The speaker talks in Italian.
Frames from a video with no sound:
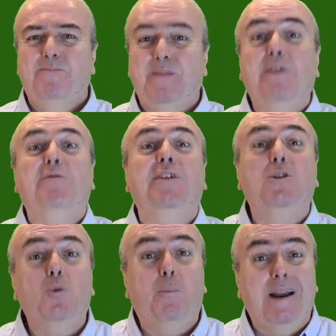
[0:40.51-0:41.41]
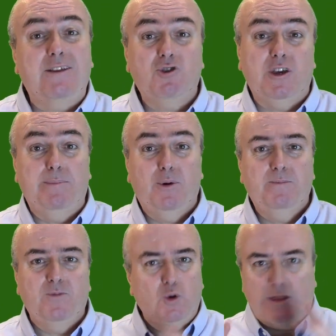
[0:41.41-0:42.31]
effetto placebo,
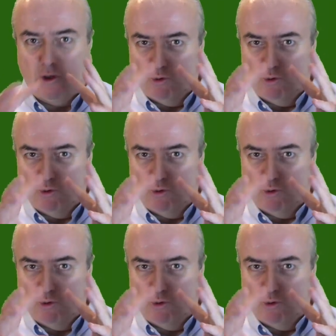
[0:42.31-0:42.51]
cioè ti